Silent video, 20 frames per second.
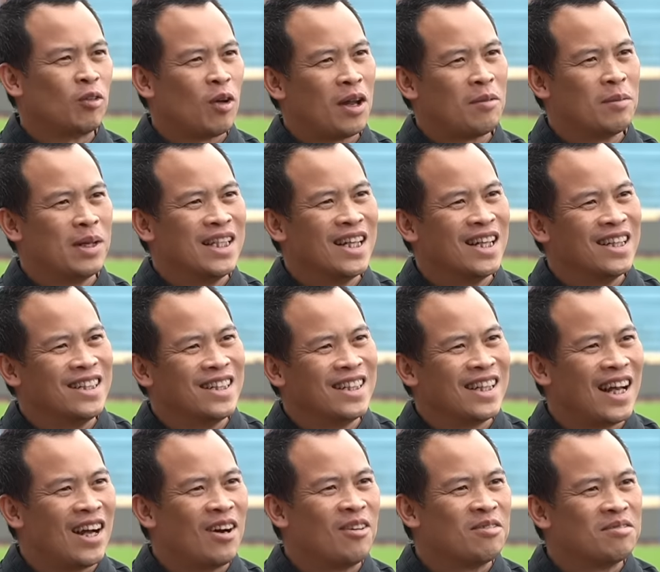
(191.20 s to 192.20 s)
Toàn bây giờ như
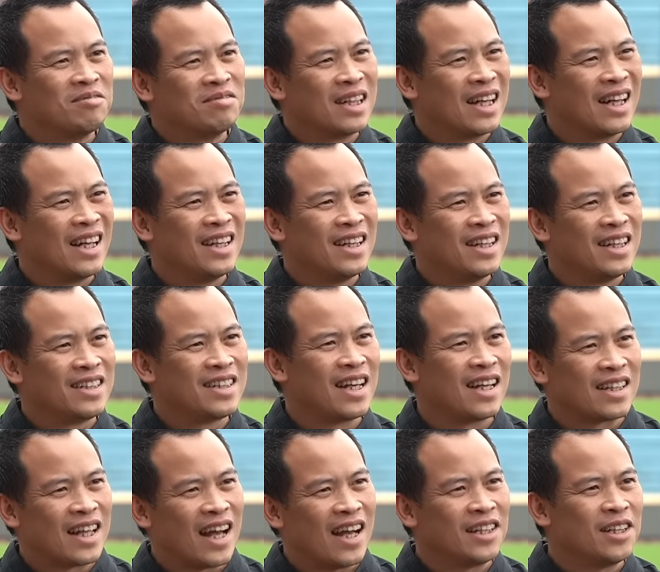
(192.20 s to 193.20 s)
thế nào? Cái
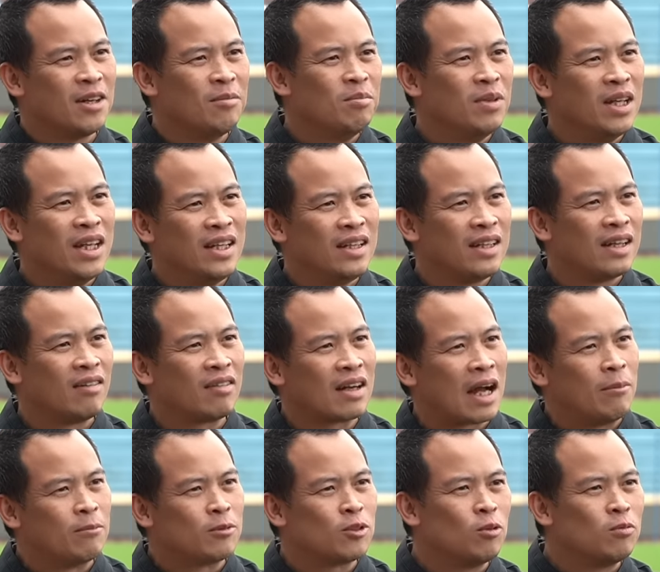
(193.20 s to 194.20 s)
trạng thái tâm lý nào,
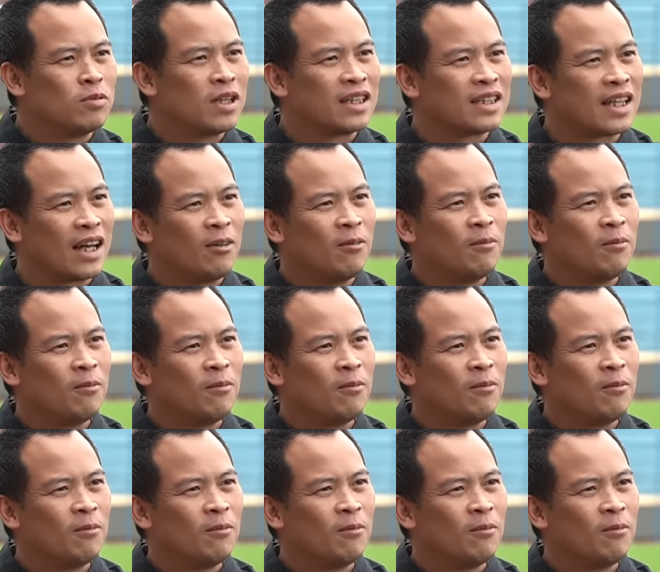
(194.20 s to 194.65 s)
cảm xúc ra sao?